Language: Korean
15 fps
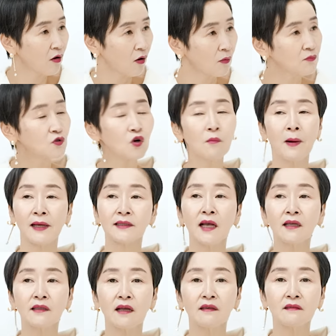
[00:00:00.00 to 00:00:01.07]
엄청
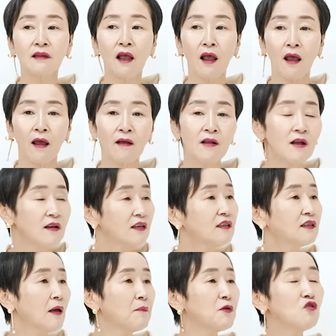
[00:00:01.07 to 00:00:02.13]
받아야 되는데
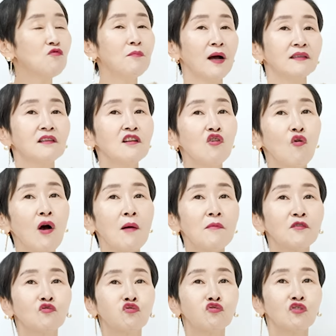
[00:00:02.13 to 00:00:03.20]
이때 미움 받으려고
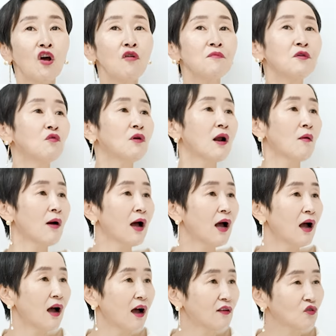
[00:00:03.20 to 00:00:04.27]
하면 두려움이
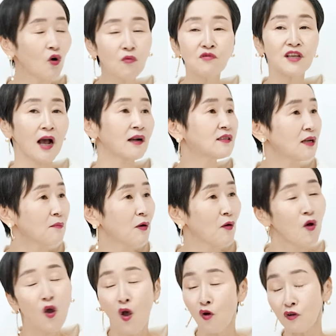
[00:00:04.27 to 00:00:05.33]
올라와. 너무 약자만.
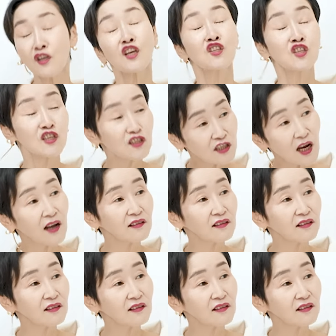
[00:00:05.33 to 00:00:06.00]
이게 진짜